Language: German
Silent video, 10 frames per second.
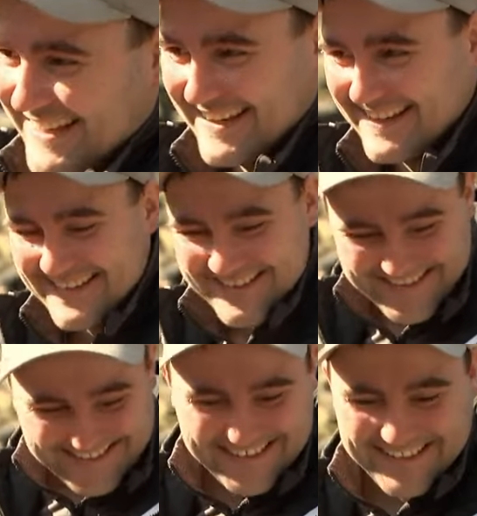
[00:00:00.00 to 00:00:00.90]
Warum
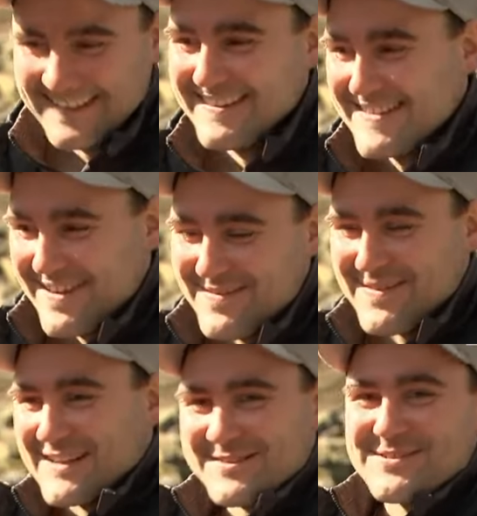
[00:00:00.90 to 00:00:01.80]
härter nicht?
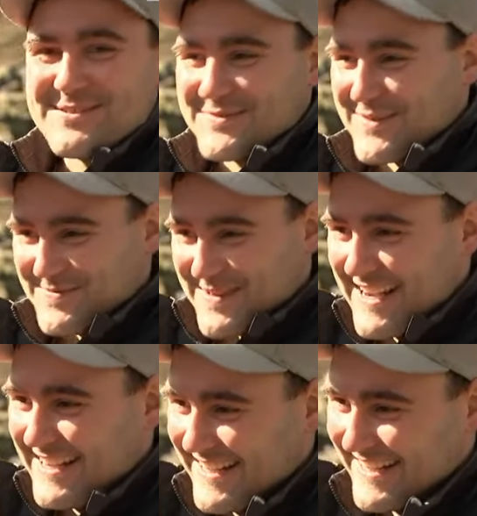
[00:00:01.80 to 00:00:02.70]
Weil ich Union-Fan
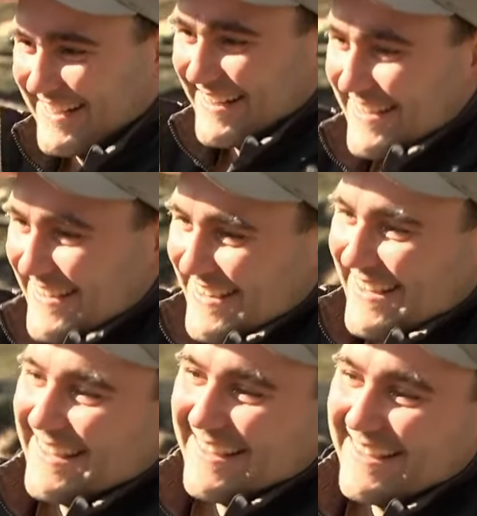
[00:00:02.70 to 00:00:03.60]
bin.
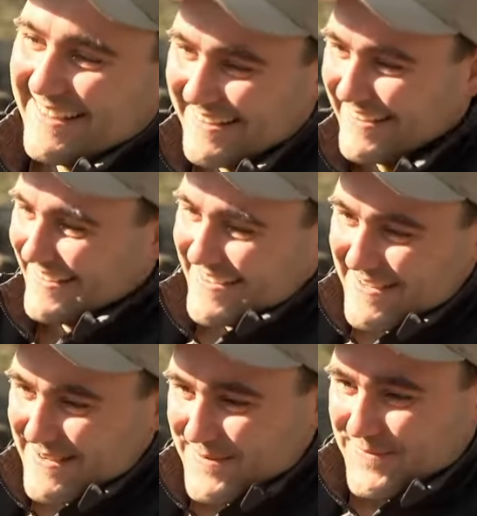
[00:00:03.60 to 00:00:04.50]
Ah, gäbe
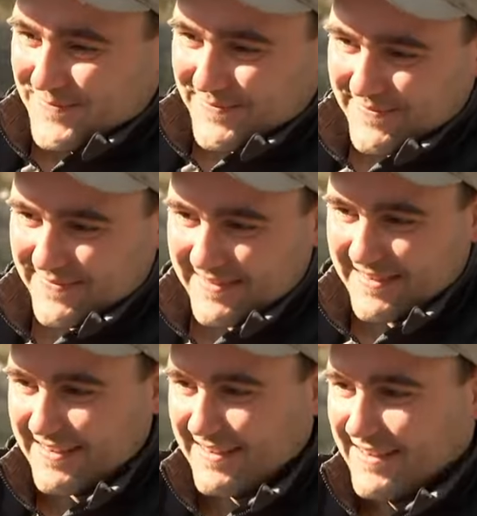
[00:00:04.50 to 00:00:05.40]
es da denn auch einen
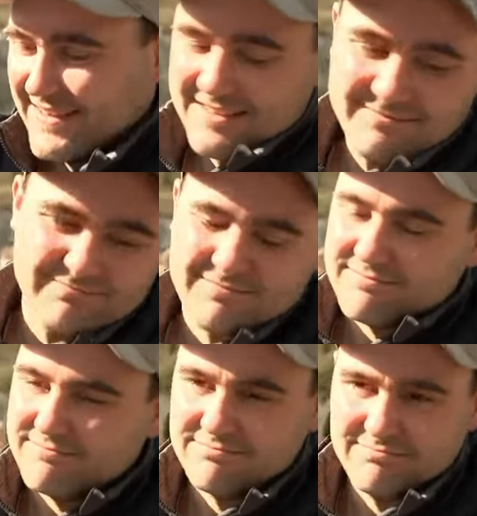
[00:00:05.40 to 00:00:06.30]
Namen, der für
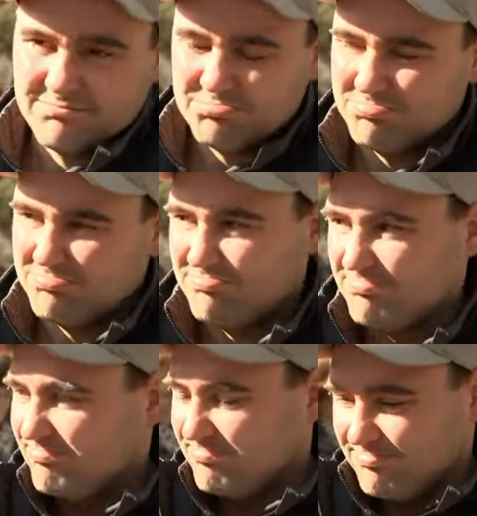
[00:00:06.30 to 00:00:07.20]
Union-Fans gut
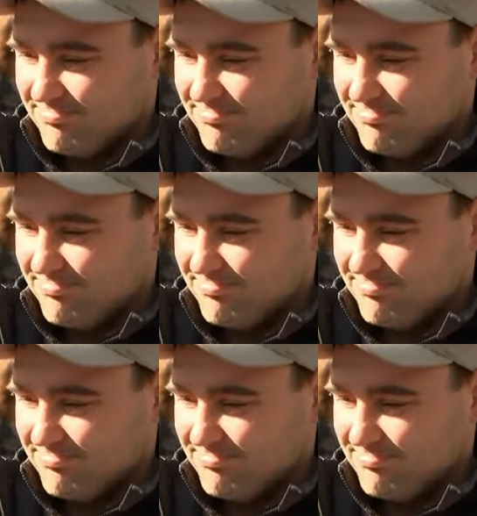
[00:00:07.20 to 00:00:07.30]
wäre?